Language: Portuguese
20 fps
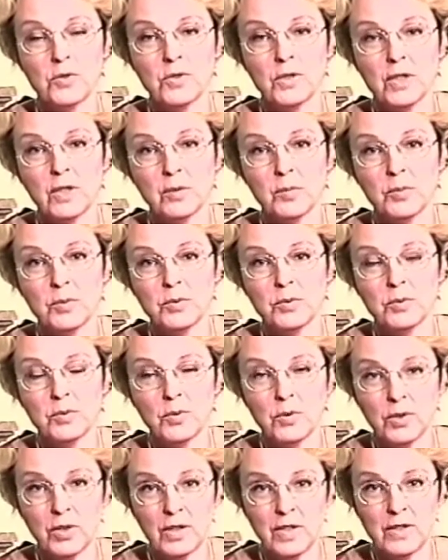os campos
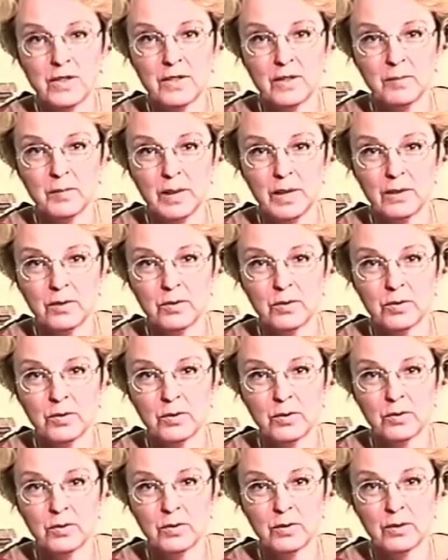do
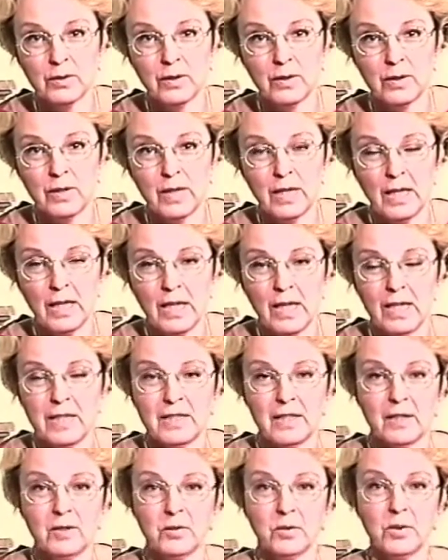conhecimento.
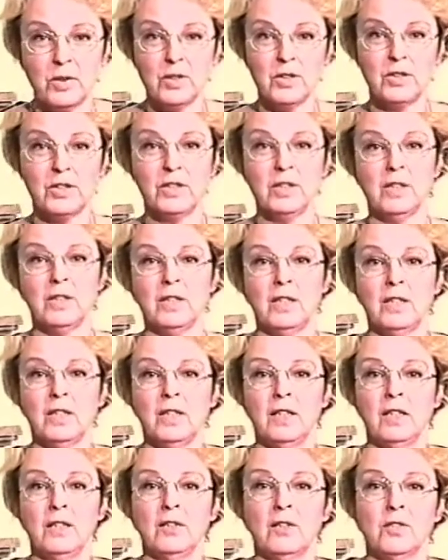Essa noite
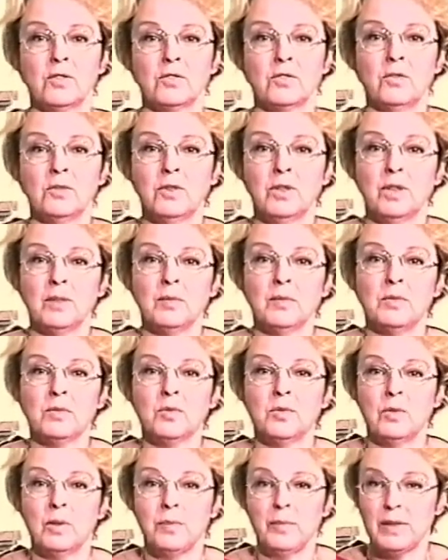nós
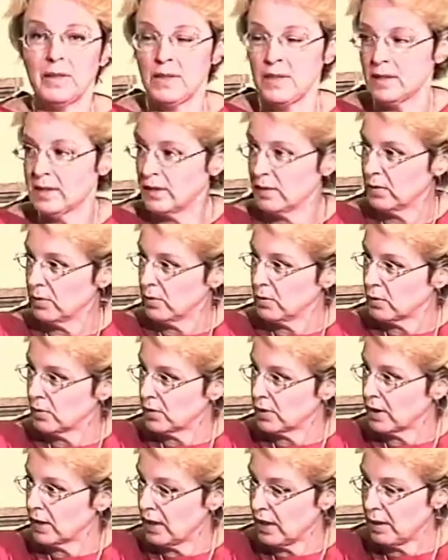contamos com a presença do
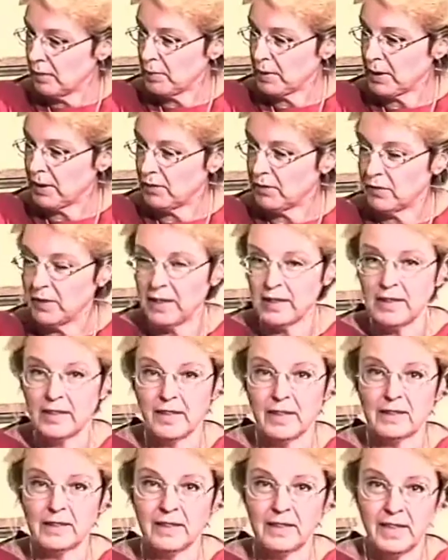Dr. Kiep, que vai
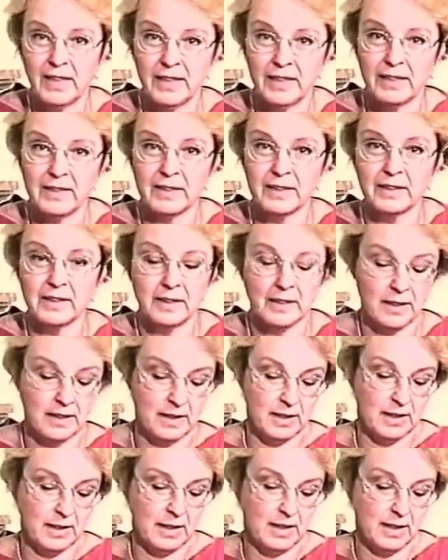tratar
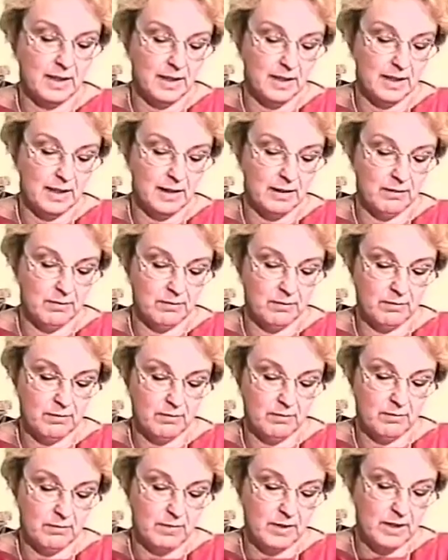é,
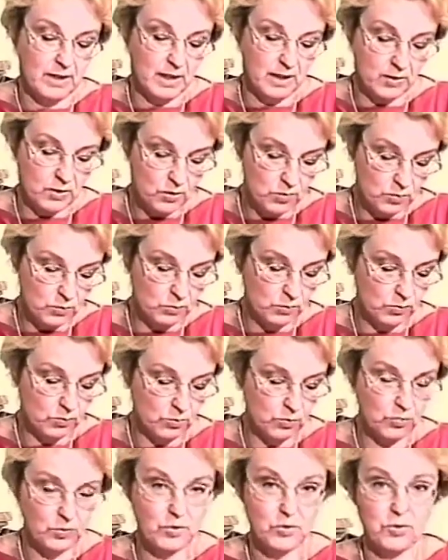de
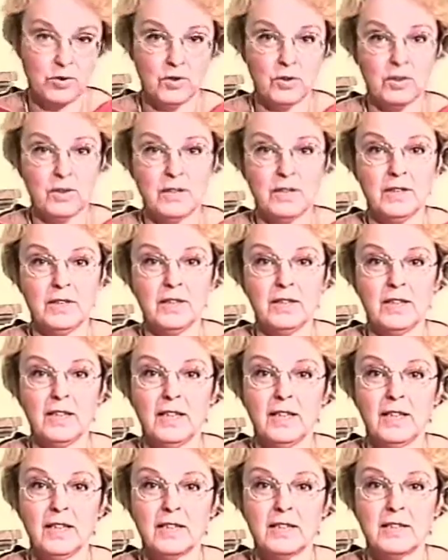assuntos de
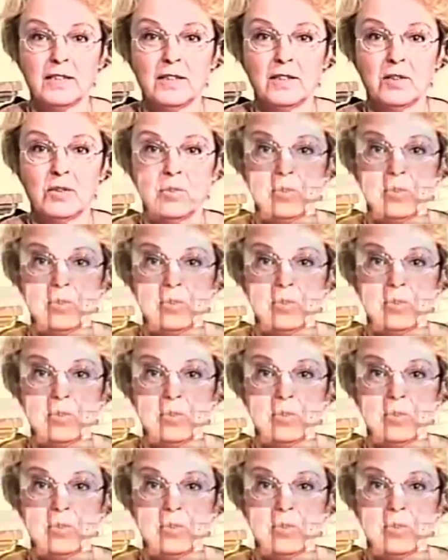interesse de